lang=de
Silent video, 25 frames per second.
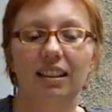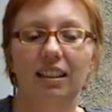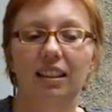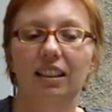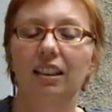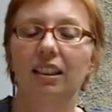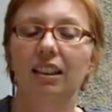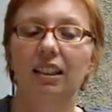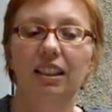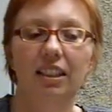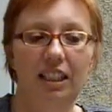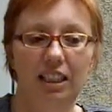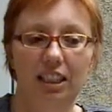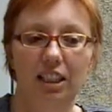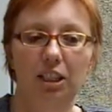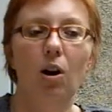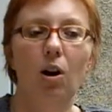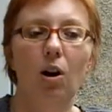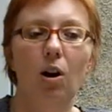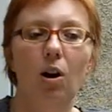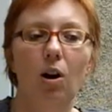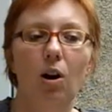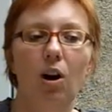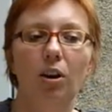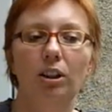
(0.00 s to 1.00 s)
Nee, das
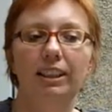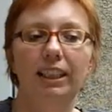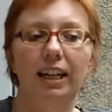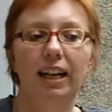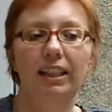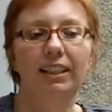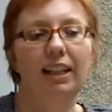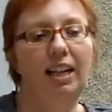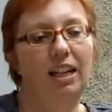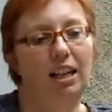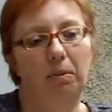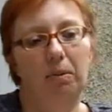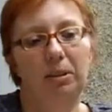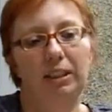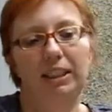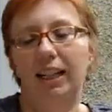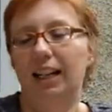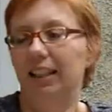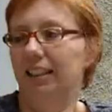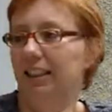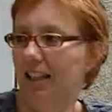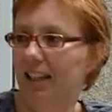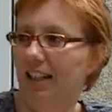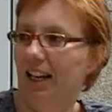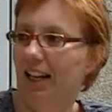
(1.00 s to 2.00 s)
braucht auch die anderen, aber die
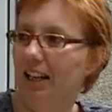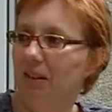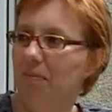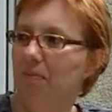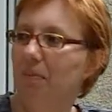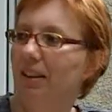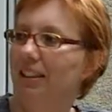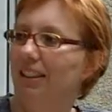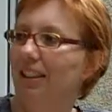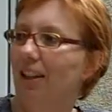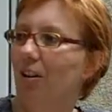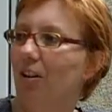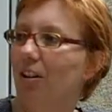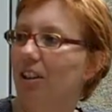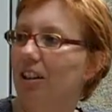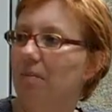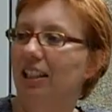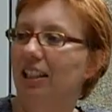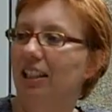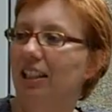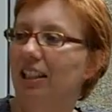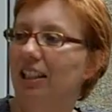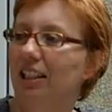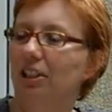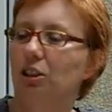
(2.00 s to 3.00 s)
anderen hat man ja auch
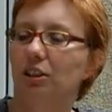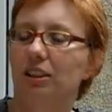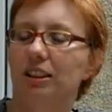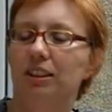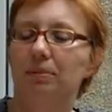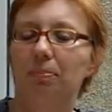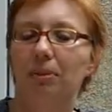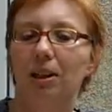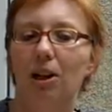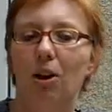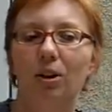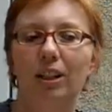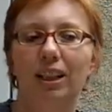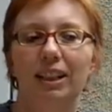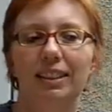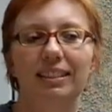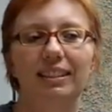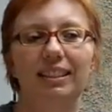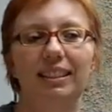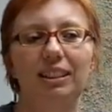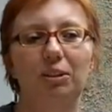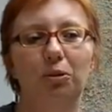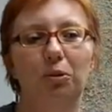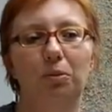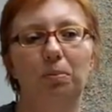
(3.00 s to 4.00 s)
immer. Also es braucht jetzt
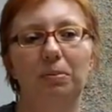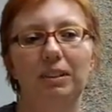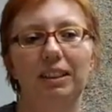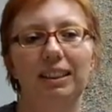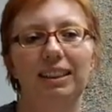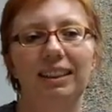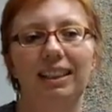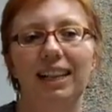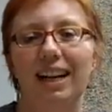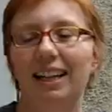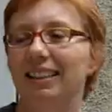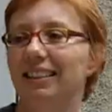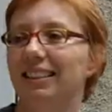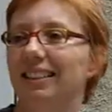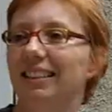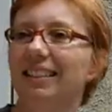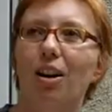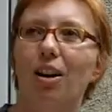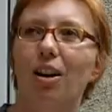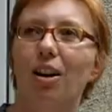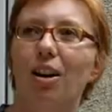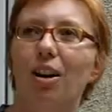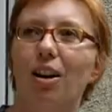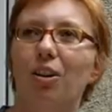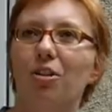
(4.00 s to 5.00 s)
nicht unbedingt andere,
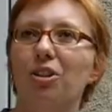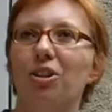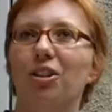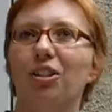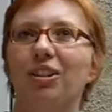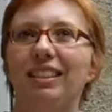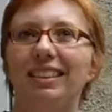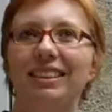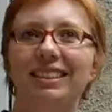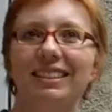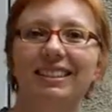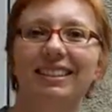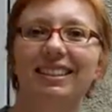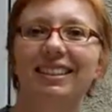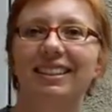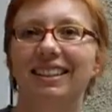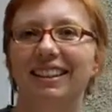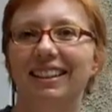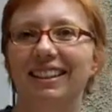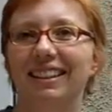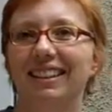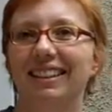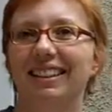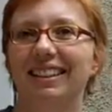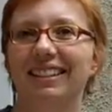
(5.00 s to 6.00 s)
die auch schon diese,
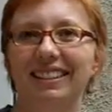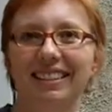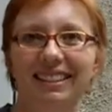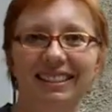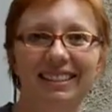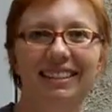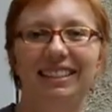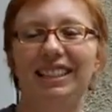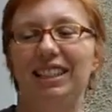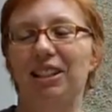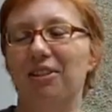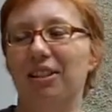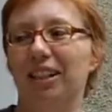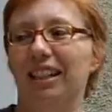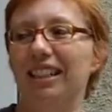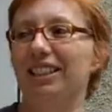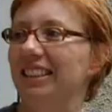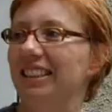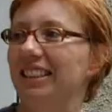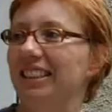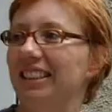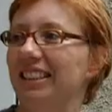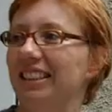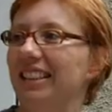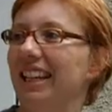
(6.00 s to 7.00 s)
dieses
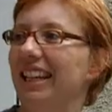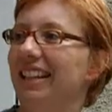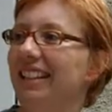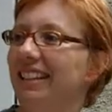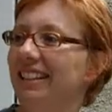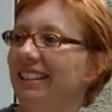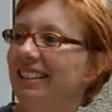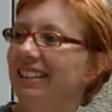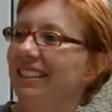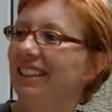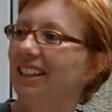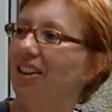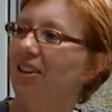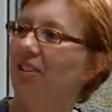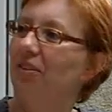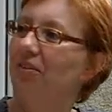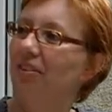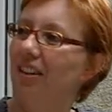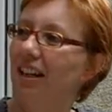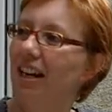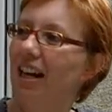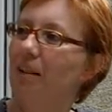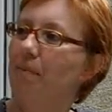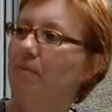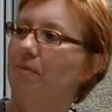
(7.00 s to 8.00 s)
theoretische Denken drauf
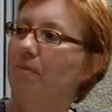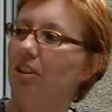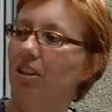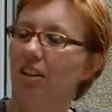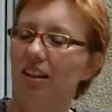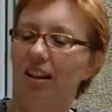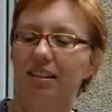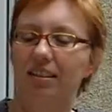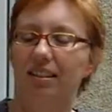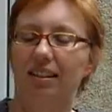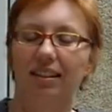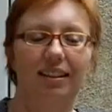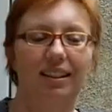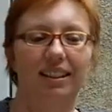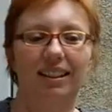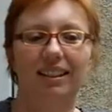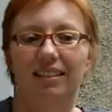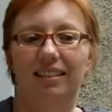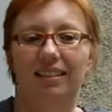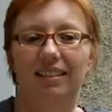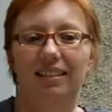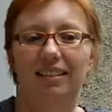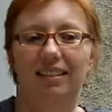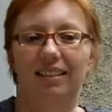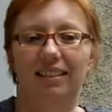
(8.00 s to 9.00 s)
haben, sondern
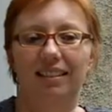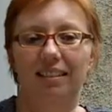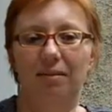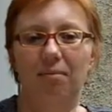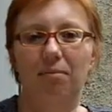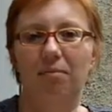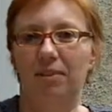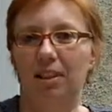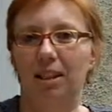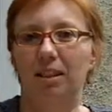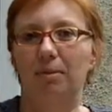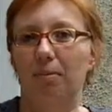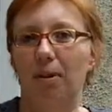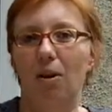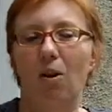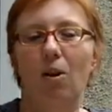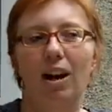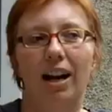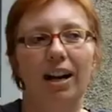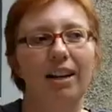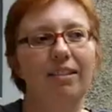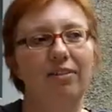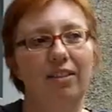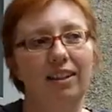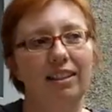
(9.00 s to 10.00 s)
es braucht
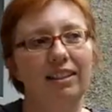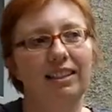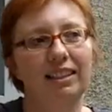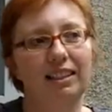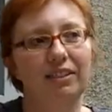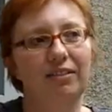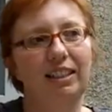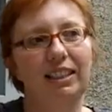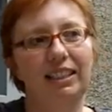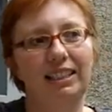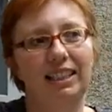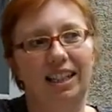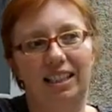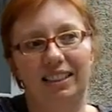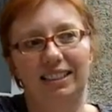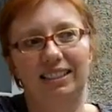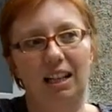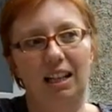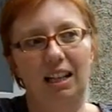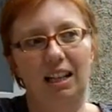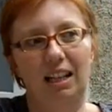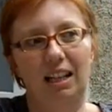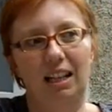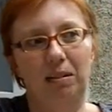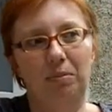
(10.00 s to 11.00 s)
einfach irgendwelche
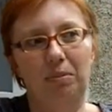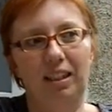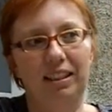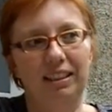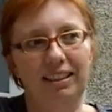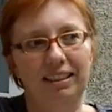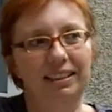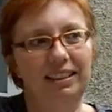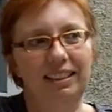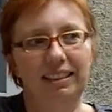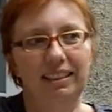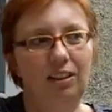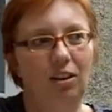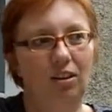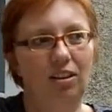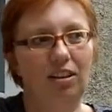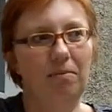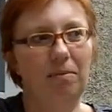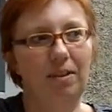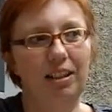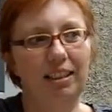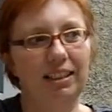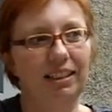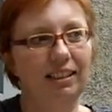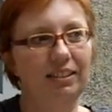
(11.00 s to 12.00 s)
anderen, aber es sind auch
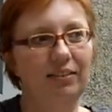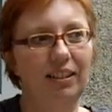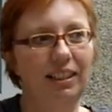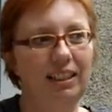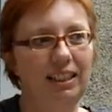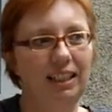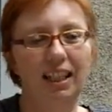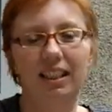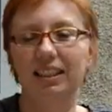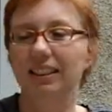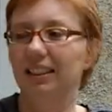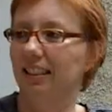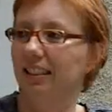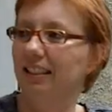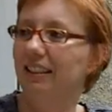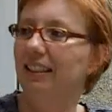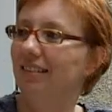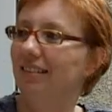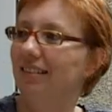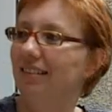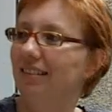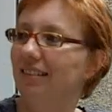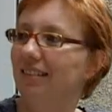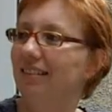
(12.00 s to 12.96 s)
immer irgendwelche anderen da.